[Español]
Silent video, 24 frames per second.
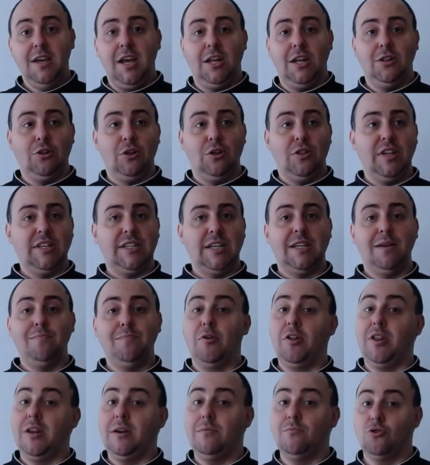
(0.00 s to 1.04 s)
Entonces así
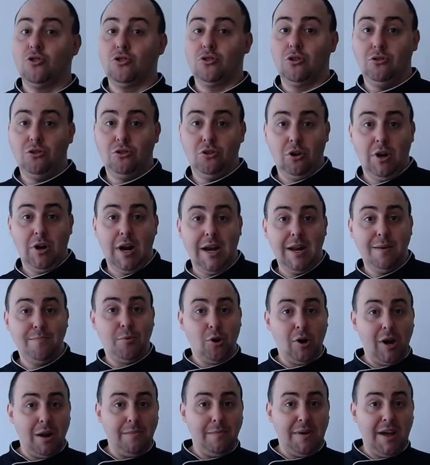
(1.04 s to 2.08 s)
podemos controlar y
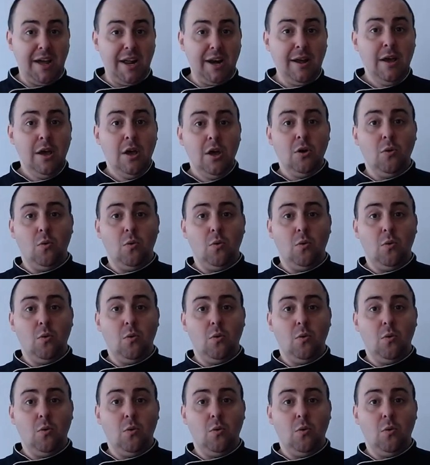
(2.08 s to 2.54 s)
programar